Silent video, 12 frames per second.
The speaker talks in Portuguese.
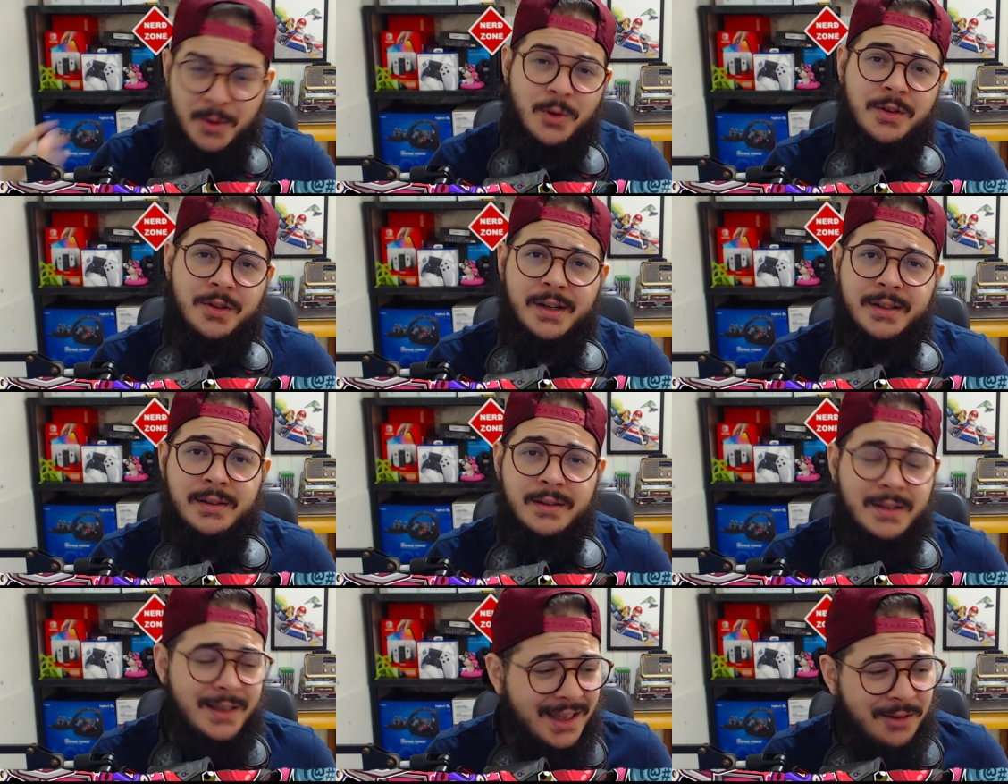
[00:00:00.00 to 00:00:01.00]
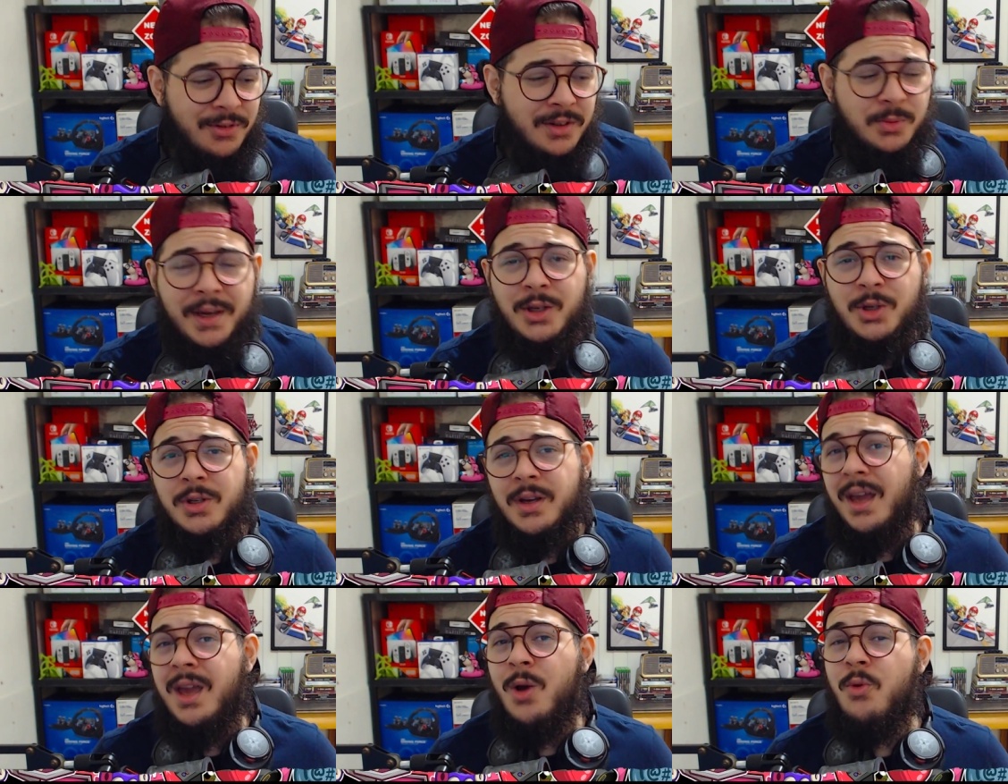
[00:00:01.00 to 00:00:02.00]
Bom, gurizada, infelizmente
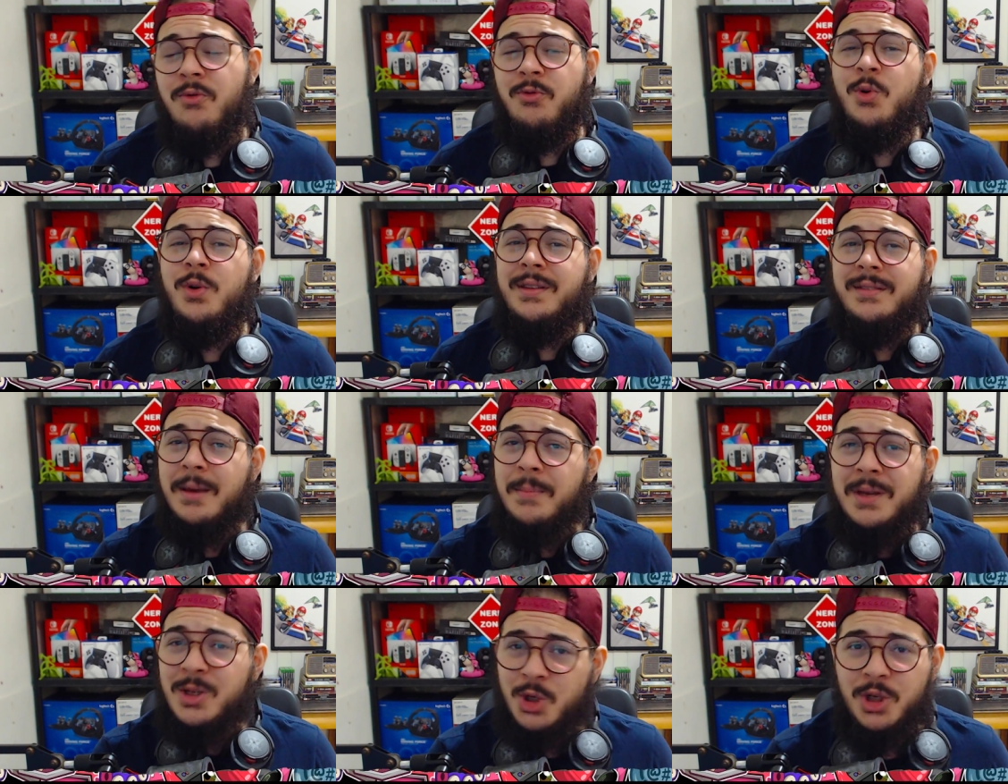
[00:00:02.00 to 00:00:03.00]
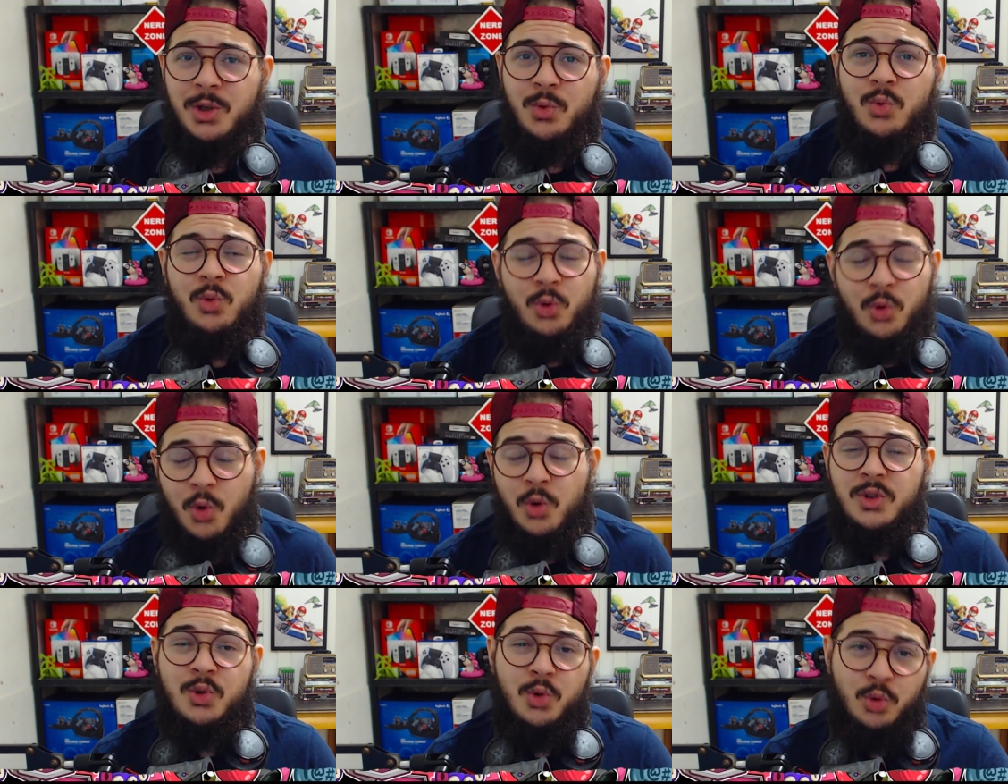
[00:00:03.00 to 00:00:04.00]
eu fui demitido
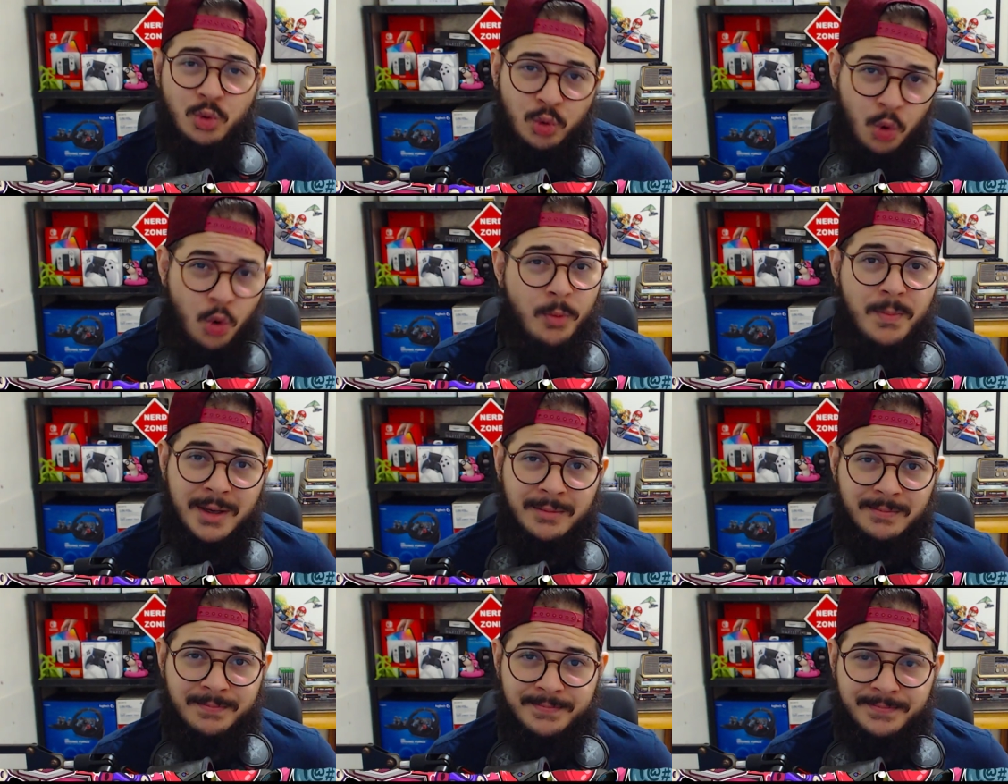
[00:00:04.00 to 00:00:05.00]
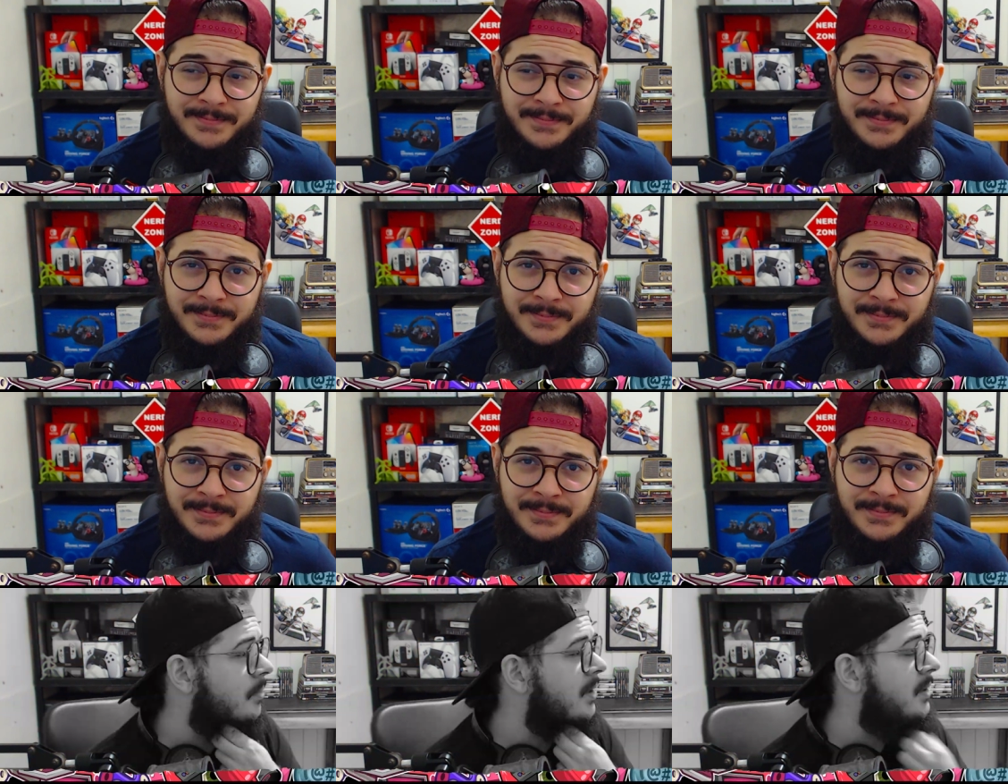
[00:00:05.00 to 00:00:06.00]
do YouTube.
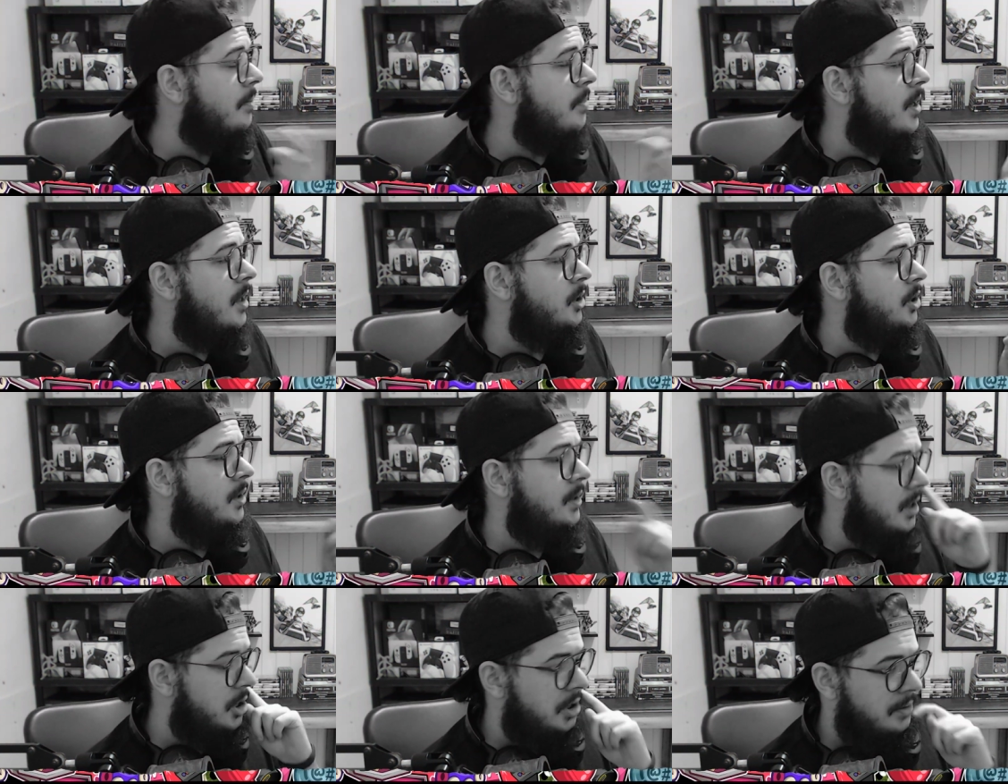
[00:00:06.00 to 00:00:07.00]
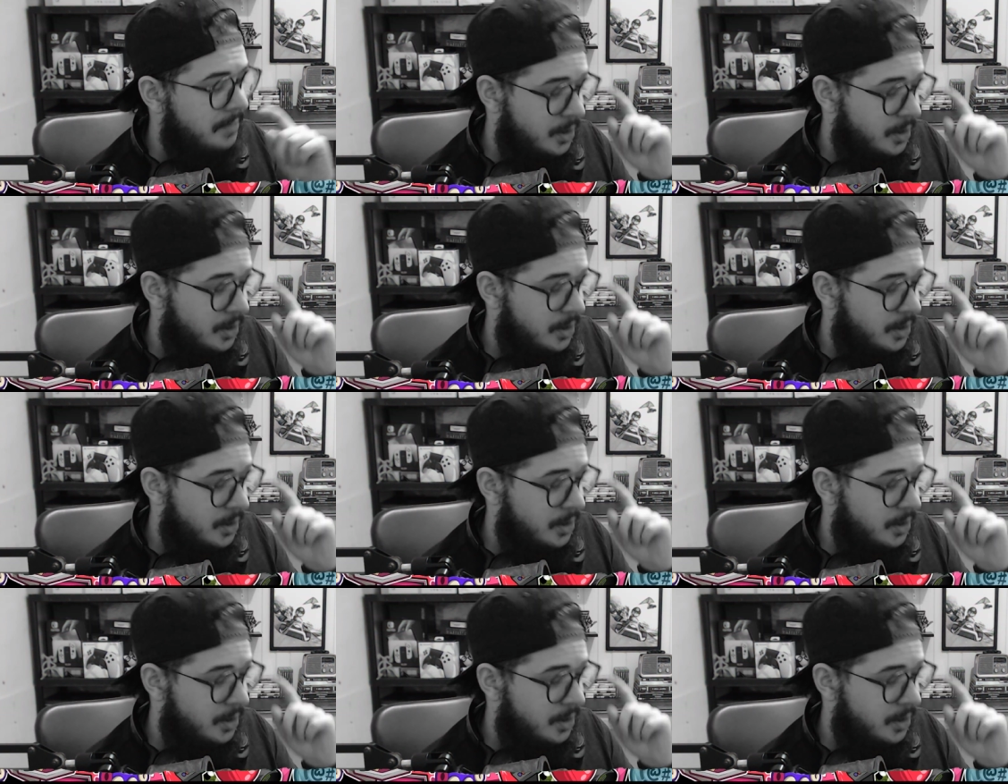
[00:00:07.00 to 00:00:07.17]
Pra essa parte, deixa